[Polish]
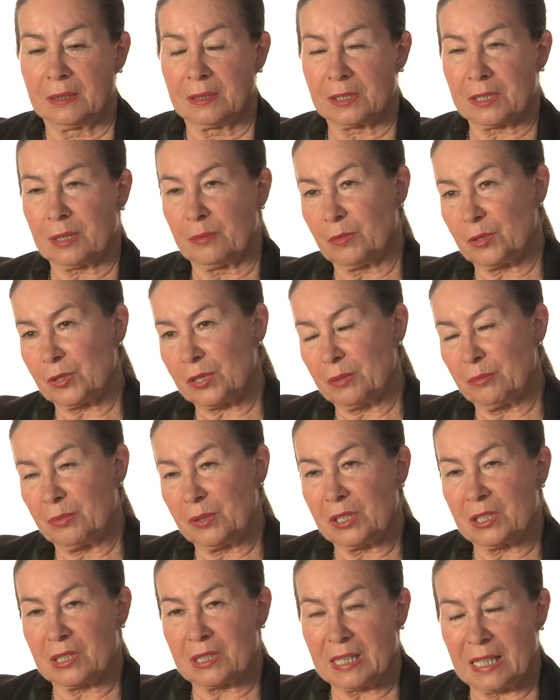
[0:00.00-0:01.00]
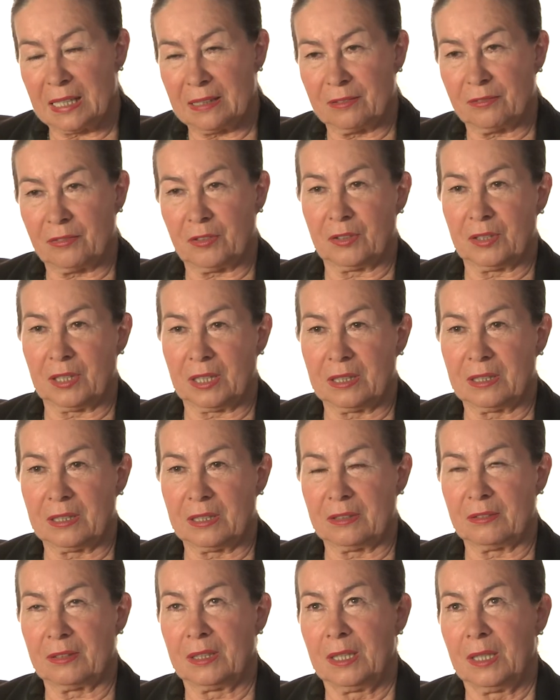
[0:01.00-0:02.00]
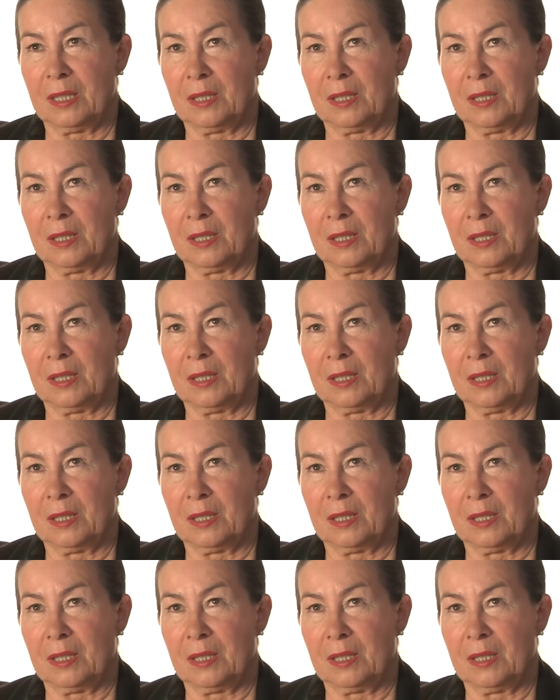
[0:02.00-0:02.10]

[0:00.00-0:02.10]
że może być stan wojenny.